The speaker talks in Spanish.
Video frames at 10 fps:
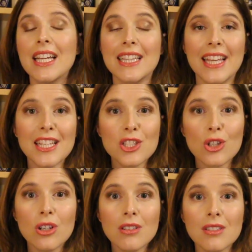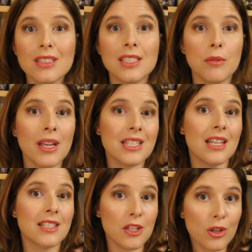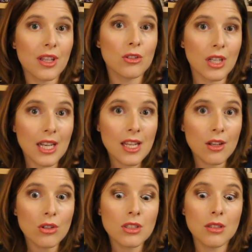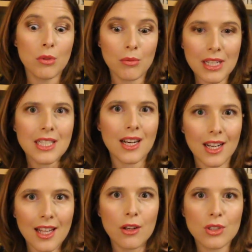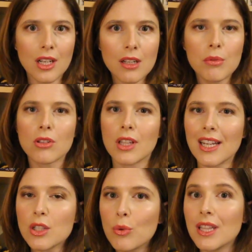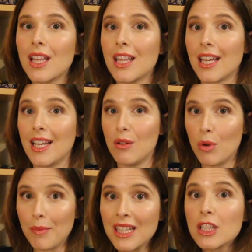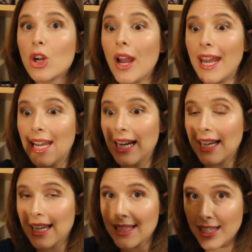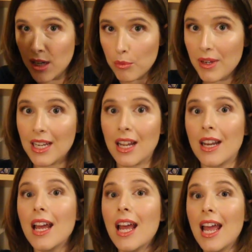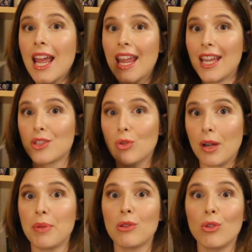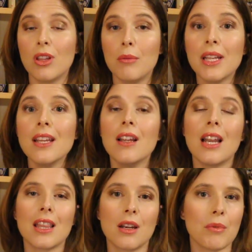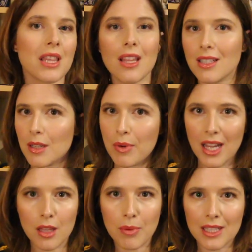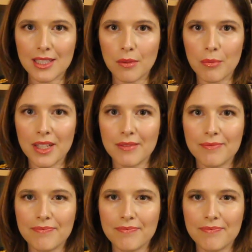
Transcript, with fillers: De hecho, si veis El Señor de los Anillos, si volvéis a releeros el libro, os daréis cuenta de que en el momento en el que terminan eh, su capítulo de Brie, la cerveza desaparece para siempre.